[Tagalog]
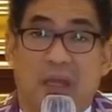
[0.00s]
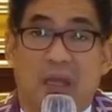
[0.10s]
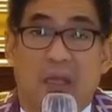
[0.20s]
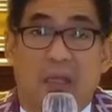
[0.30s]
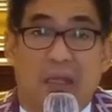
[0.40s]

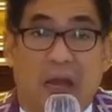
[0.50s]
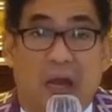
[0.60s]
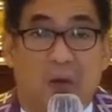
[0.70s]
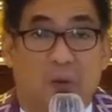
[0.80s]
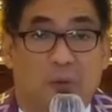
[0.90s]

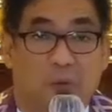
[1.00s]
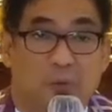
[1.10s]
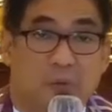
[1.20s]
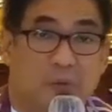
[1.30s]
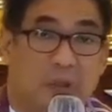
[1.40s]
Yako,
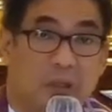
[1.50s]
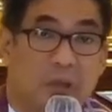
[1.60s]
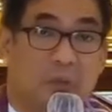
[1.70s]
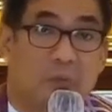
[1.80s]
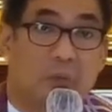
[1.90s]
ing
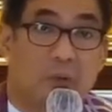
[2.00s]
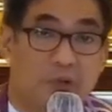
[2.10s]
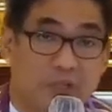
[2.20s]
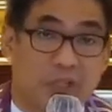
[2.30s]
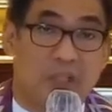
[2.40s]

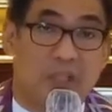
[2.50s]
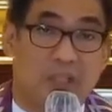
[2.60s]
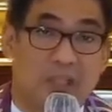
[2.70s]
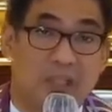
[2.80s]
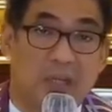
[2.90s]
boses,
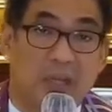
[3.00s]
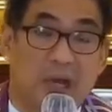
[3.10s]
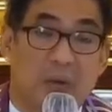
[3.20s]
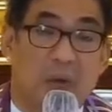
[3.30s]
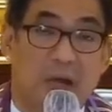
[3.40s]

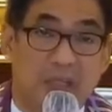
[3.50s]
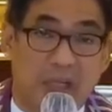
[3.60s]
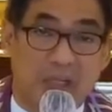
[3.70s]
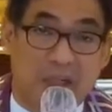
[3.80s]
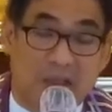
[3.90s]
ang
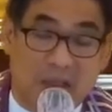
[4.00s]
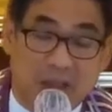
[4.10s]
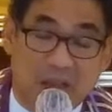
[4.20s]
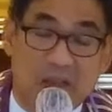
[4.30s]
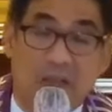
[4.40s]
makasadyang
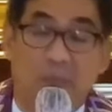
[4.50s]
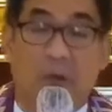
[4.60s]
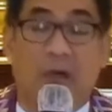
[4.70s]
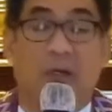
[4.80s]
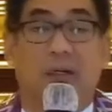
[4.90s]

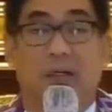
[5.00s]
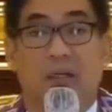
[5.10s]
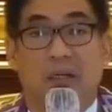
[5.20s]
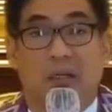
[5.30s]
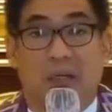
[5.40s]
para
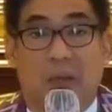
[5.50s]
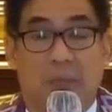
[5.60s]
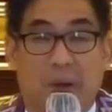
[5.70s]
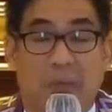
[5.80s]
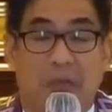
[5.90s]
kay
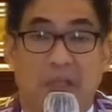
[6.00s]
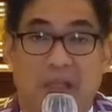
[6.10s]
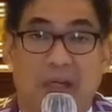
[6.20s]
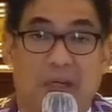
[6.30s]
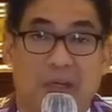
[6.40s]
pamangdatang
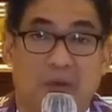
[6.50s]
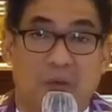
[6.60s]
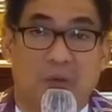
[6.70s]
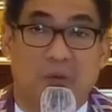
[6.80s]
ng Ginoo.